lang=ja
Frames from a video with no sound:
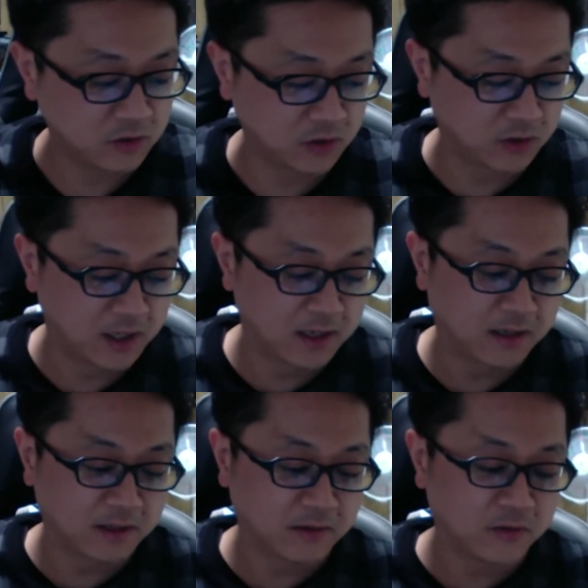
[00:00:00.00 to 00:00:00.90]
とで、
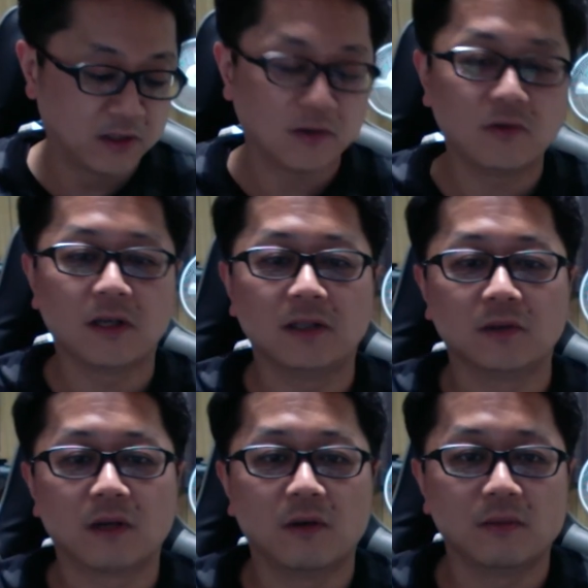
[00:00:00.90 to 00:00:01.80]
これで今回の
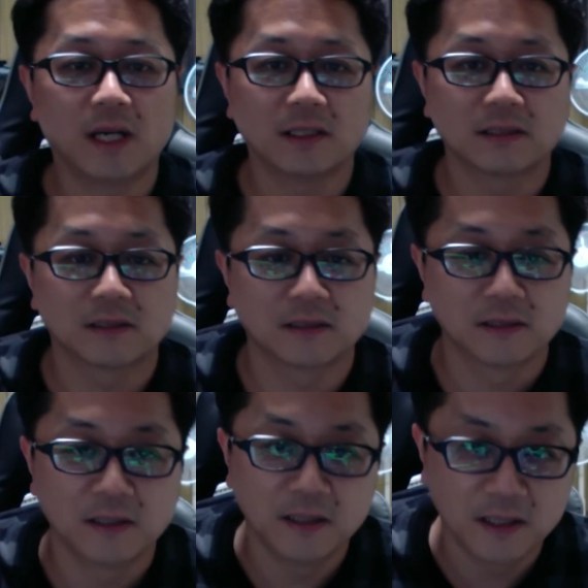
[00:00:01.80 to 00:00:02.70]
動画終わります。あり
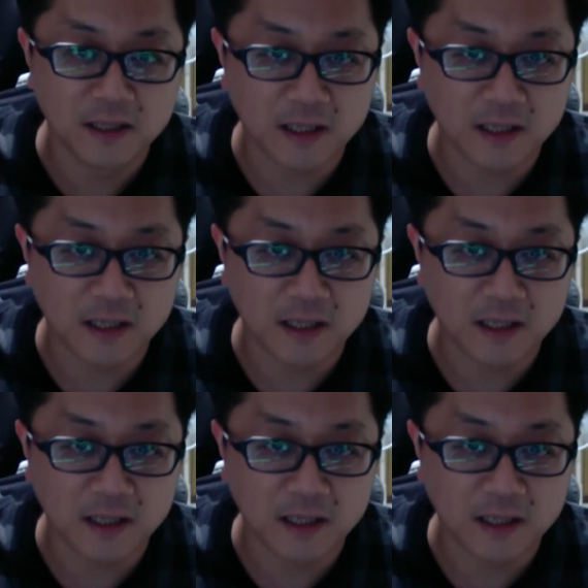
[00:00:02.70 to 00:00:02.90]
がとうご